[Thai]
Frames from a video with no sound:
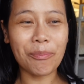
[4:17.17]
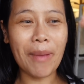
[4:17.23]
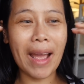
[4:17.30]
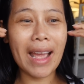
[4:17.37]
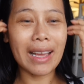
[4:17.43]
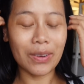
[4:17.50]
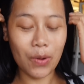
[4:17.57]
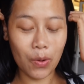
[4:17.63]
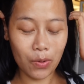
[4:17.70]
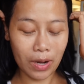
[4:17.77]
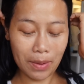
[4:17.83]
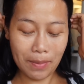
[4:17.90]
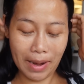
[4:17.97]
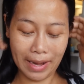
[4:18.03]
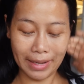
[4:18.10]
มาลง
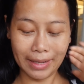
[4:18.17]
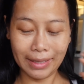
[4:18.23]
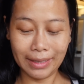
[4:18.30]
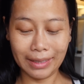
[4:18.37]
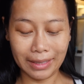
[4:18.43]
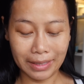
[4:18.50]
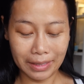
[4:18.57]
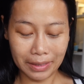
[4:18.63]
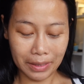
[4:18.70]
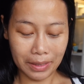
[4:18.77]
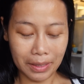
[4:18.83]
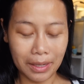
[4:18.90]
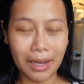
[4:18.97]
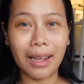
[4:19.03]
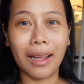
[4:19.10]
กันใหม่
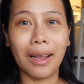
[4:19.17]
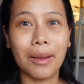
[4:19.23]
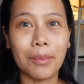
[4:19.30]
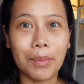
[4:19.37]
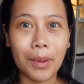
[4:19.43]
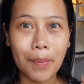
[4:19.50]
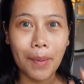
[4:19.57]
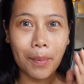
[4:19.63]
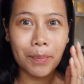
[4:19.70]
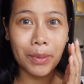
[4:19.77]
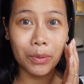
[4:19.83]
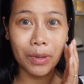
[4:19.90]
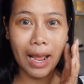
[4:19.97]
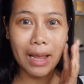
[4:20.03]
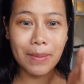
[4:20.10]
ไปปรับ
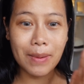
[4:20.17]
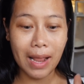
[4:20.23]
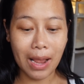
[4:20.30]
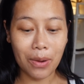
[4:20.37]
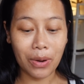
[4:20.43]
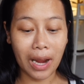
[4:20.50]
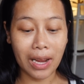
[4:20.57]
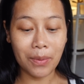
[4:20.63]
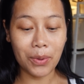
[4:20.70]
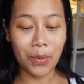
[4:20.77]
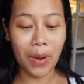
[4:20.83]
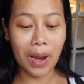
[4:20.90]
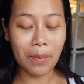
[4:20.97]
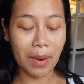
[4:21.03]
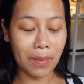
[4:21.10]
ผิวหน้ามาแล้วใครที่ผิ
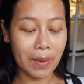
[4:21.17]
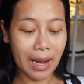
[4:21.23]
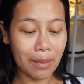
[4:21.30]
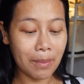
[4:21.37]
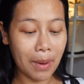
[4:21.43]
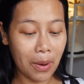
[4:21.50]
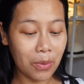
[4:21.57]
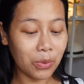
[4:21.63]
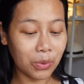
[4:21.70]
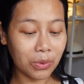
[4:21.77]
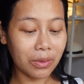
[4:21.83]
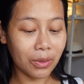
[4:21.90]
วแห้งแบบมาดามเมาส์